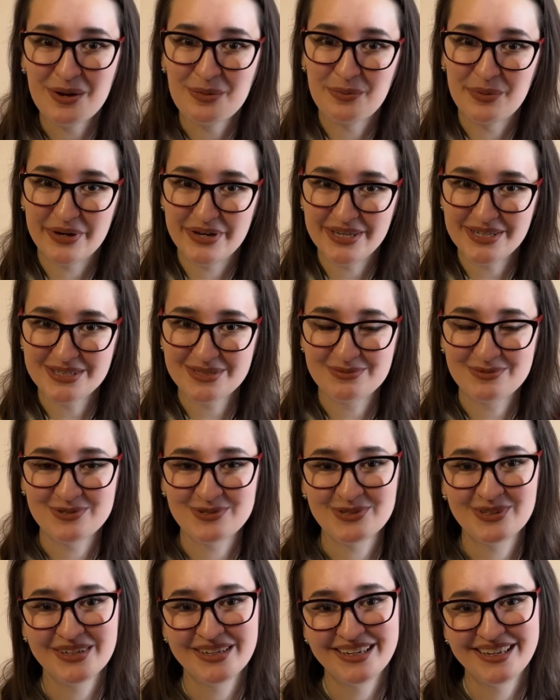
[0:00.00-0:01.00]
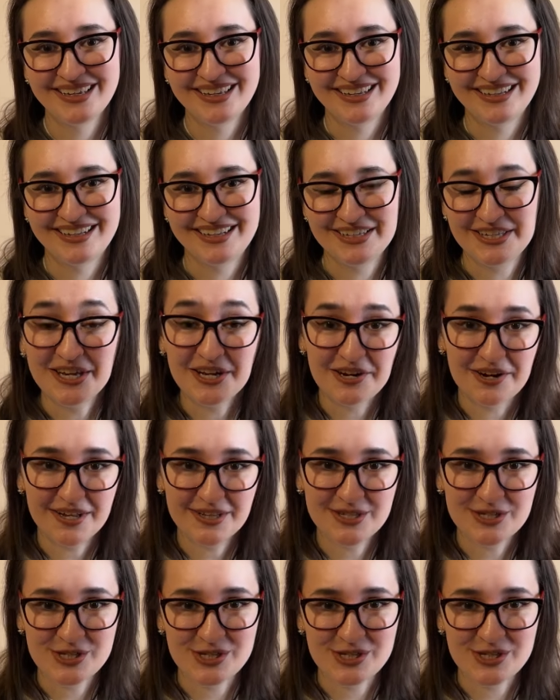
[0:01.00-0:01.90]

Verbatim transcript: поэтому а, я рада,